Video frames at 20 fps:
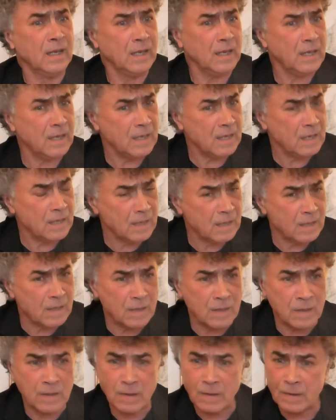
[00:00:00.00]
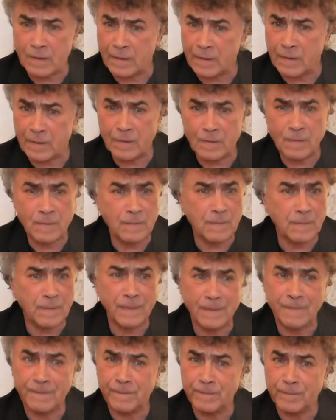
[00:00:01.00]
euh,
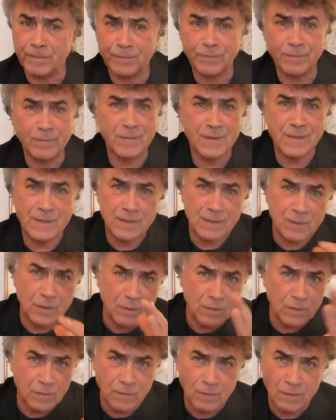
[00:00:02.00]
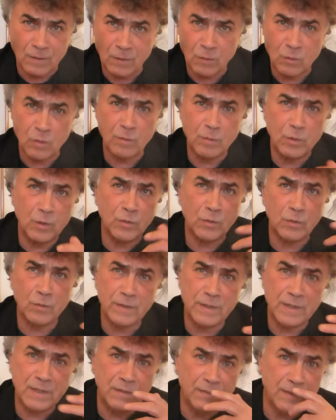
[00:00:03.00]
sans l'ombre
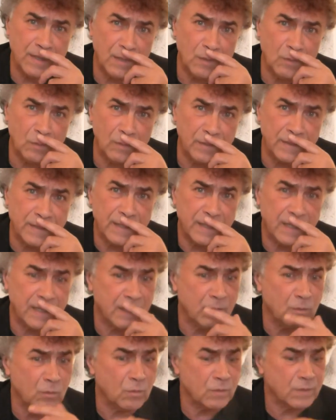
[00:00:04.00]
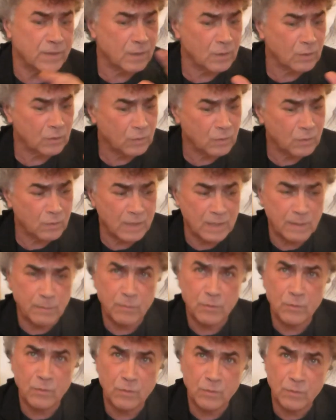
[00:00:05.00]
d'une difficulté aux ordres les
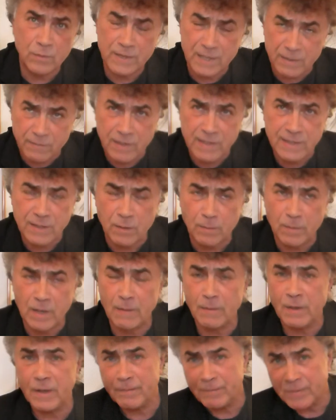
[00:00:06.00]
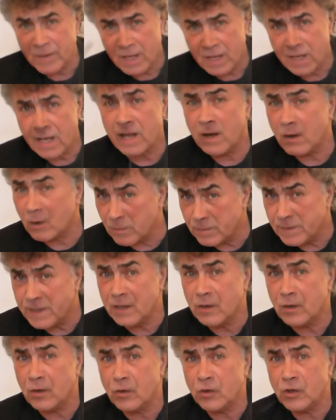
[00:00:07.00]
plus invraisemblables. Alors en
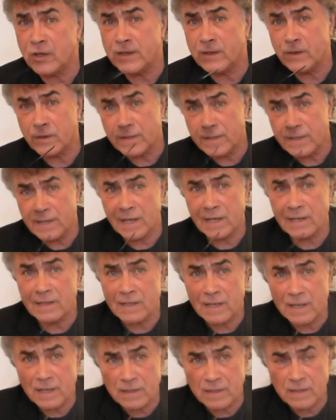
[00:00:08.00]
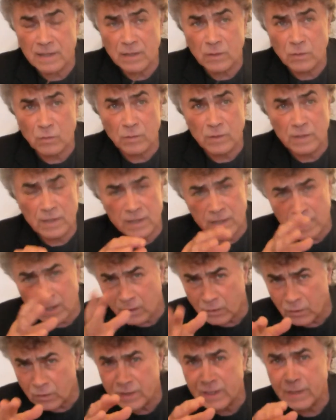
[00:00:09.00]
psychologie sociale, ça a été étudié,
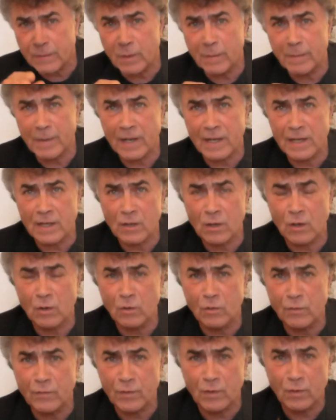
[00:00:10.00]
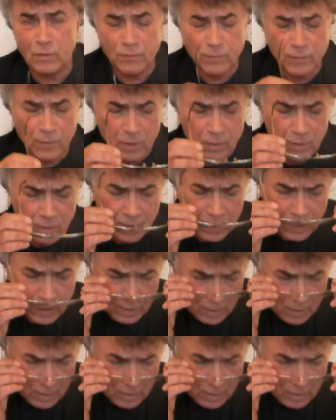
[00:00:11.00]
notamment par l'école de Francfort.